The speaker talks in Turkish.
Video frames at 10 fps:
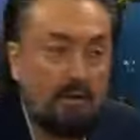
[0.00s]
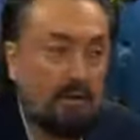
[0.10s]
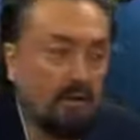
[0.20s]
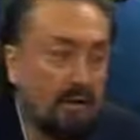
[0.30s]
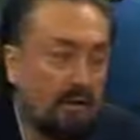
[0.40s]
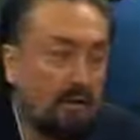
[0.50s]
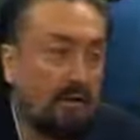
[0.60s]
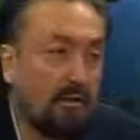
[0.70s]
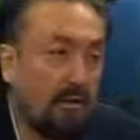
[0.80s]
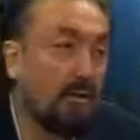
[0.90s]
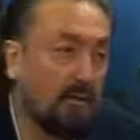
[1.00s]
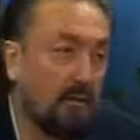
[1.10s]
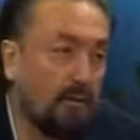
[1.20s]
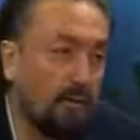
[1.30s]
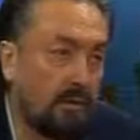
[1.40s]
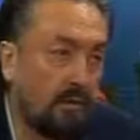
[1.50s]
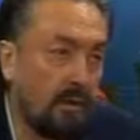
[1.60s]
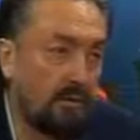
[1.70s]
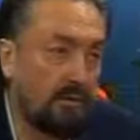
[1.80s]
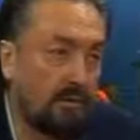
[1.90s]
Böylece şeytan yanıp
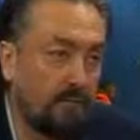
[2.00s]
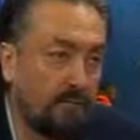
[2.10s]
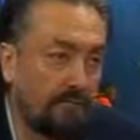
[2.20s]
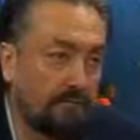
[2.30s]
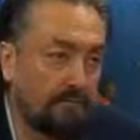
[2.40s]
kavrulacaktır.